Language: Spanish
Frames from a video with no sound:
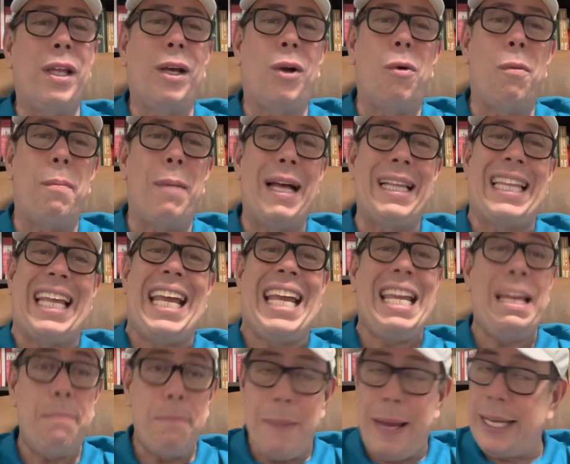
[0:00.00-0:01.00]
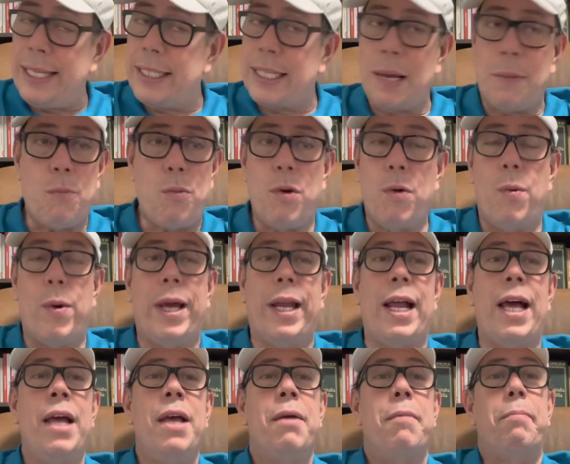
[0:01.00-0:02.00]
de combate inmensa, muy
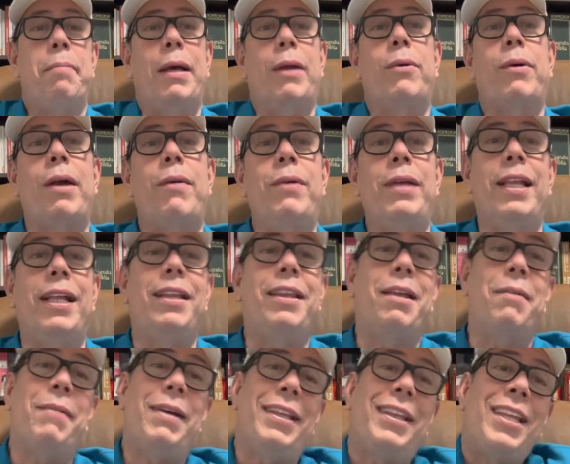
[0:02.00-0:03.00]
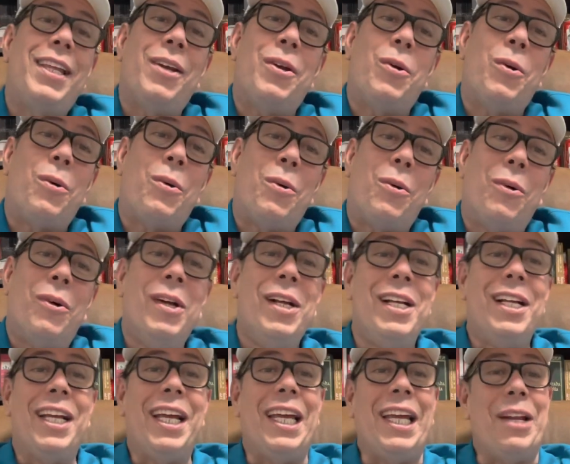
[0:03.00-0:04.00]
buena, pero que evidentemente no,
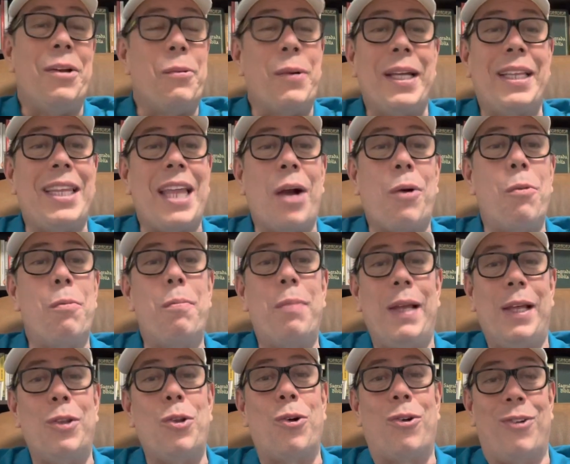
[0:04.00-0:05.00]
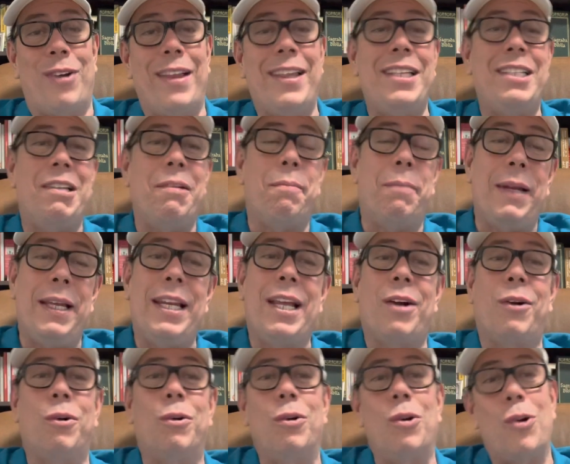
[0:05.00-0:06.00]
eh, no está cumpliendo con la disciplina y
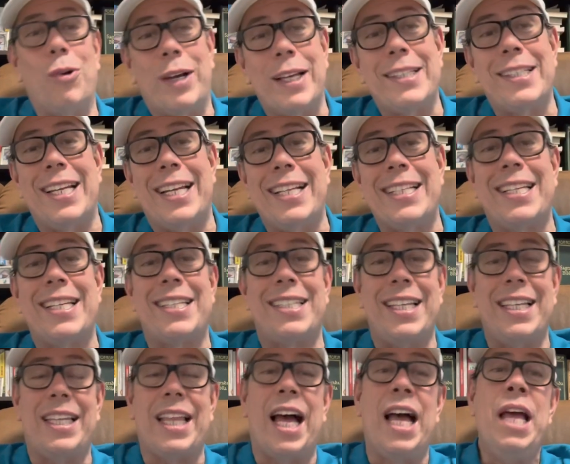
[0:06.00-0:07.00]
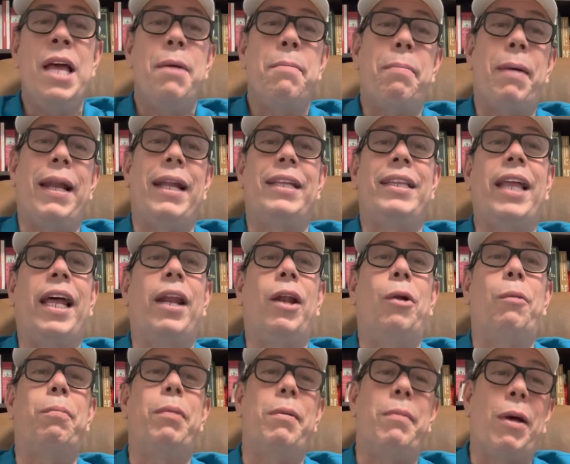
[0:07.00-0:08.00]
con lo que se necesita para estar en
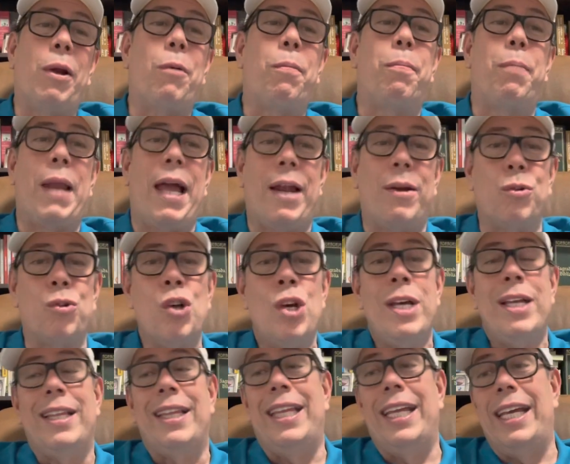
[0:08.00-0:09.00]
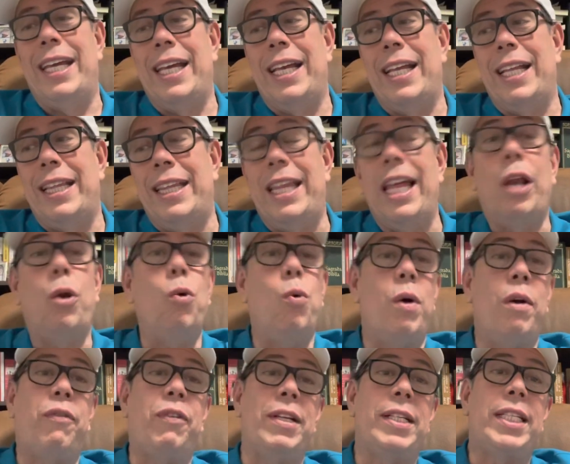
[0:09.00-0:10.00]
los primeros planos del
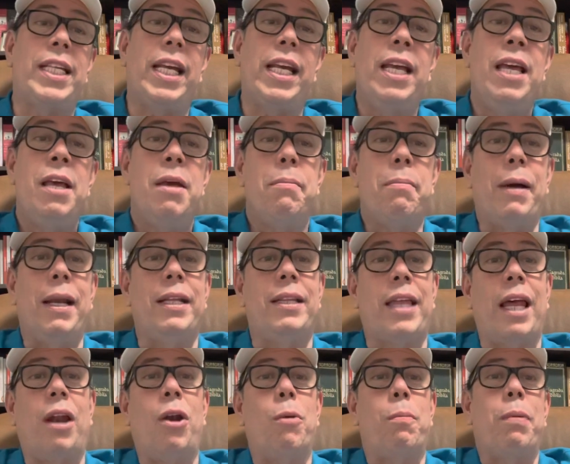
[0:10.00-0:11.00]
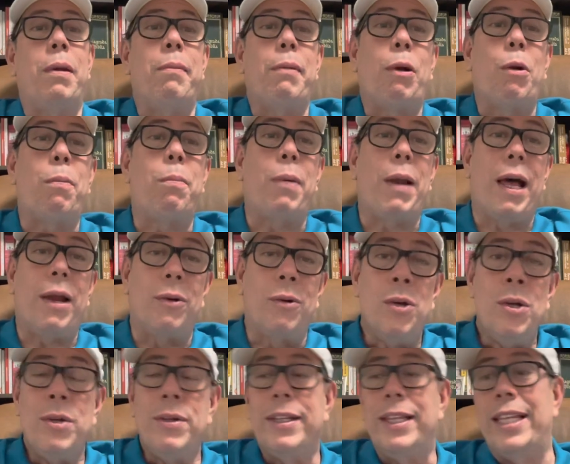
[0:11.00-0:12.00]
UFC, para estar en los primeros planos
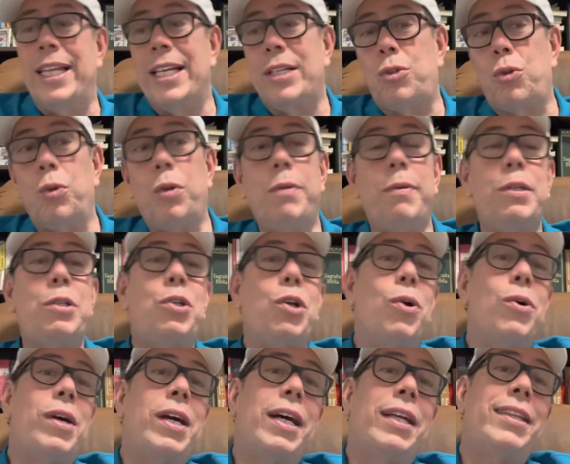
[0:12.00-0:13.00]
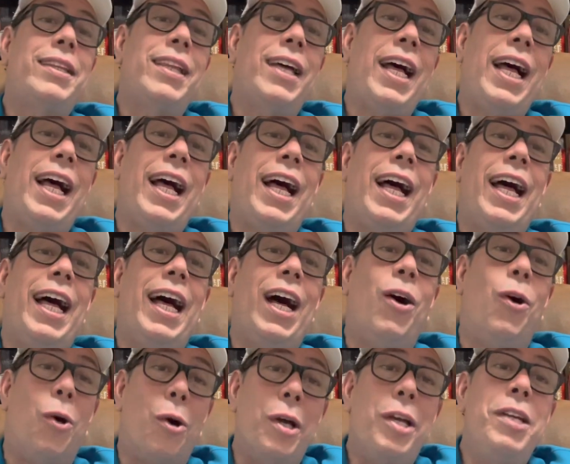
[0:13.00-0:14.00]
de su división, que hasta
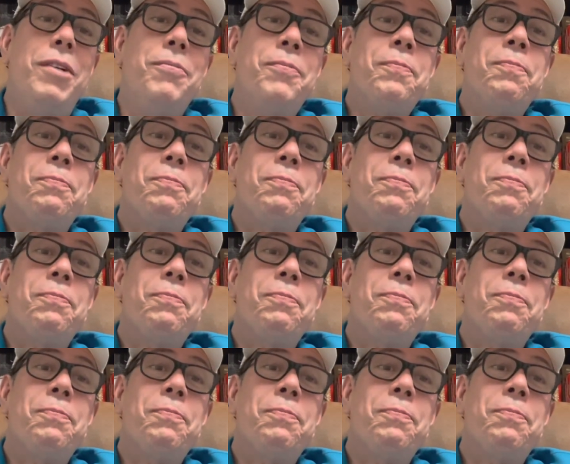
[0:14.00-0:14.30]
hoy